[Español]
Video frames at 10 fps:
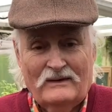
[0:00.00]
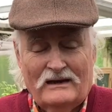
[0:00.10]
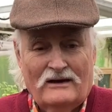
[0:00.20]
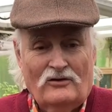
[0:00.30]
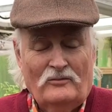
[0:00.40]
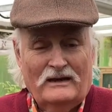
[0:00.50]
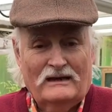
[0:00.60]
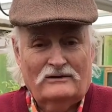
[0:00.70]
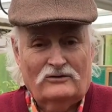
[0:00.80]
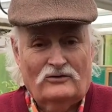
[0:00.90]
que
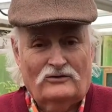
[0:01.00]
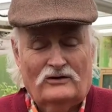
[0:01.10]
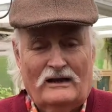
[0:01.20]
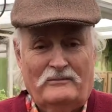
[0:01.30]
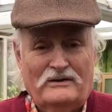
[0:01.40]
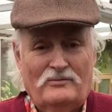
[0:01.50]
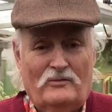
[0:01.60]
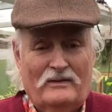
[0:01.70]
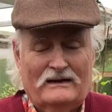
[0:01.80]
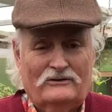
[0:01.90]
comían todos del
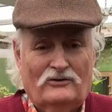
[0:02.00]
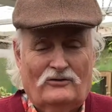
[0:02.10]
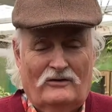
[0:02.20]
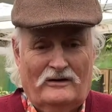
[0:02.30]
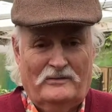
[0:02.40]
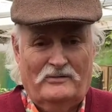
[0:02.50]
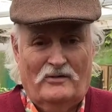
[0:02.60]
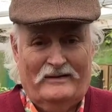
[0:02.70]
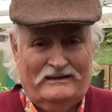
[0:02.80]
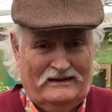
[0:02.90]
mismo plato y con el
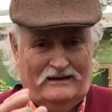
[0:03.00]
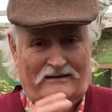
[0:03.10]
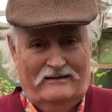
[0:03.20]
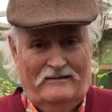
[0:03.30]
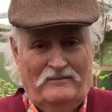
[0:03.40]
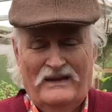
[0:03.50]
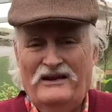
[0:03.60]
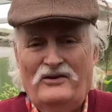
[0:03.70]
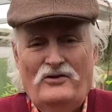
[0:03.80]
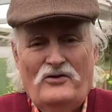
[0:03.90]
mismo mantel.
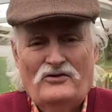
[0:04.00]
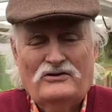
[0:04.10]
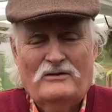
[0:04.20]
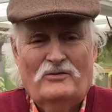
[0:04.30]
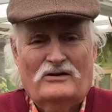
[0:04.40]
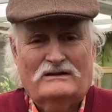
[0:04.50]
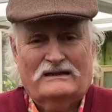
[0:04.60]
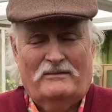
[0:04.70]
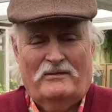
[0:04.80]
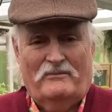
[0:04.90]
No se
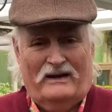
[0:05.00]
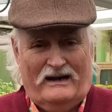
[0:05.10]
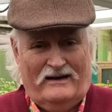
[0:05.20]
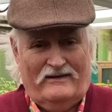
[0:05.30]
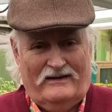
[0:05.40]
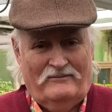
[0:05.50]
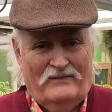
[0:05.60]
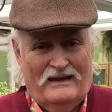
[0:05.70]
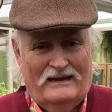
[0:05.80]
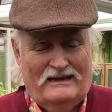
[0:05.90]
molestaban para nada,
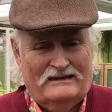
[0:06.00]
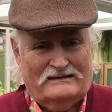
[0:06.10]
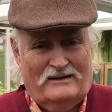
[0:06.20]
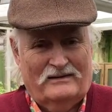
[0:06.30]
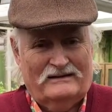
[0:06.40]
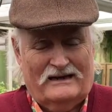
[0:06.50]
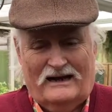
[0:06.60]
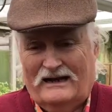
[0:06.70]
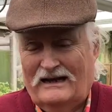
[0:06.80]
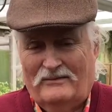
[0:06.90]
estaban
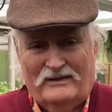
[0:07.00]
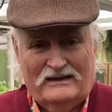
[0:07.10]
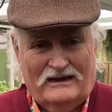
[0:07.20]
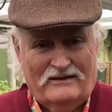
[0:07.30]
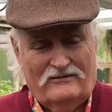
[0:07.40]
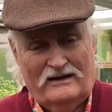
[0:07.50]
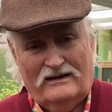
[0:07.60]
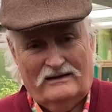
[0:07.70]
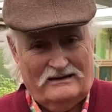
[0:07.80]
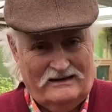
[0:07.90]
tranquilamente allí
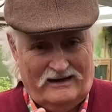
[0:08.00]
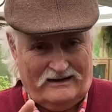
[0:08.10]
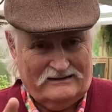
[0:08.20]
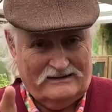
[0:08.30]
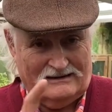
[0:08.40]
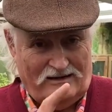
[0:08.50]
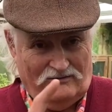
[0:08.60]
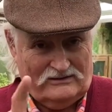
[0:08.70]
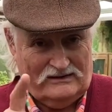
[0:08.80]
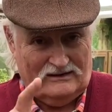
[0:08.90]
felices. Las ratas ya
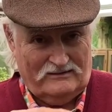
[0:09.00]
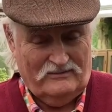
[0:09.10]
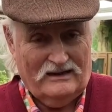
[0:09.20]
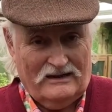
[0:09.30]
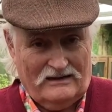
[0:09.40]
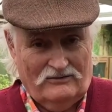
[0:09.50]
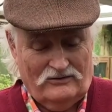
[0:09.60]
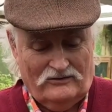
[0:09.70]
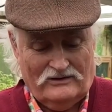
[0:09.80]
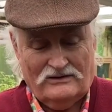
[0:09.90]
no están, ¿eh? me he encargado
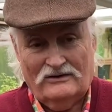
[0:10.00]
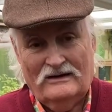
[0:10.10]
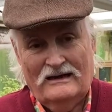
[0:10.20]
yo de eso.